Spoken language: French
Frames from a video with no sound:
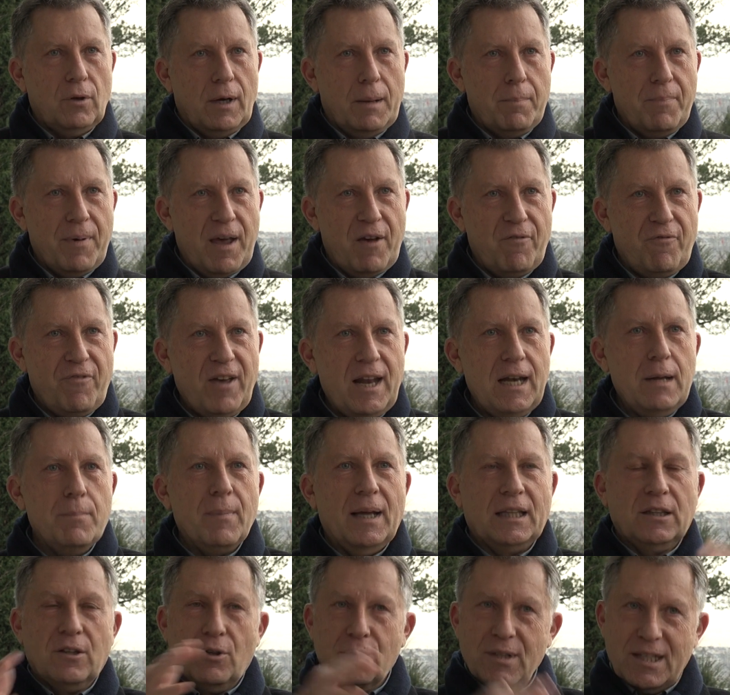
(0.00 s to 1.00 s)
l'EPFL, et
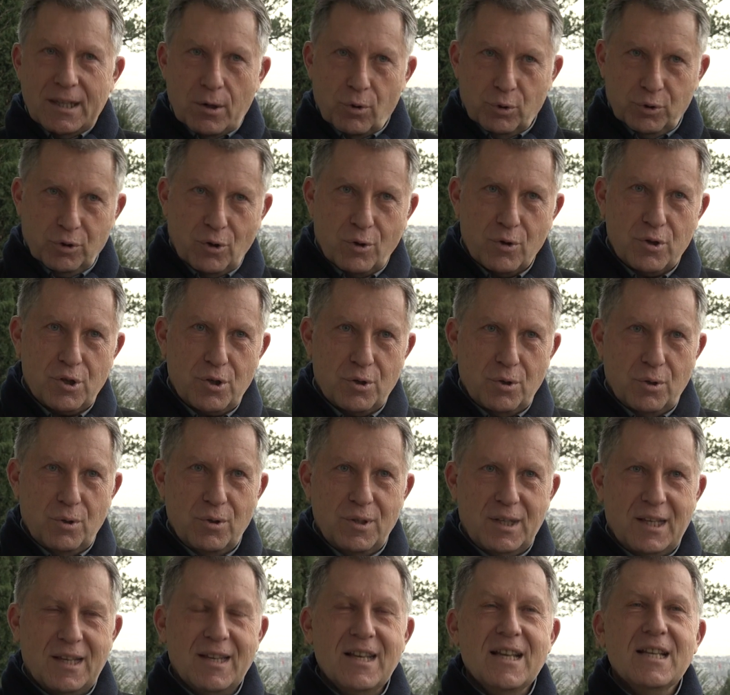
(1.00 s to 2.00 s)
maintenant c'est autre
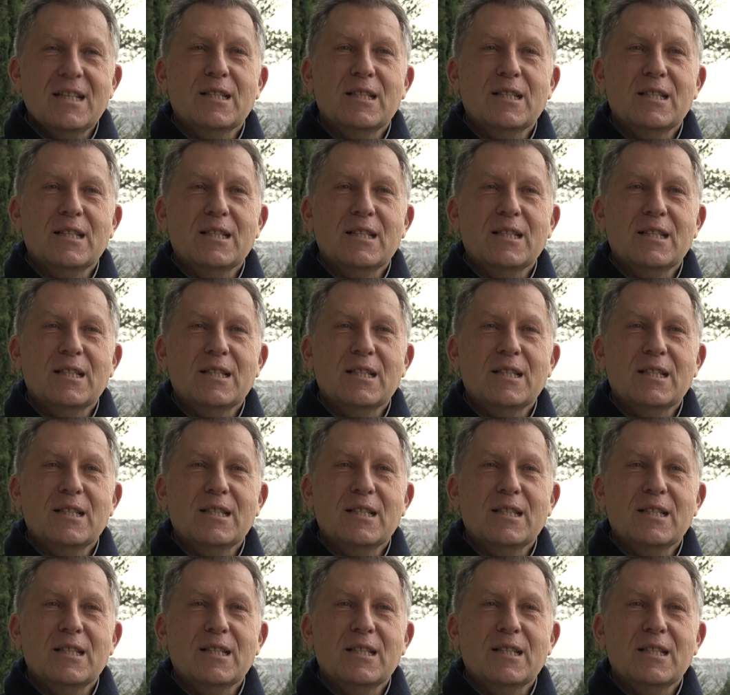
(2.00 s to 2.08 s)
chose.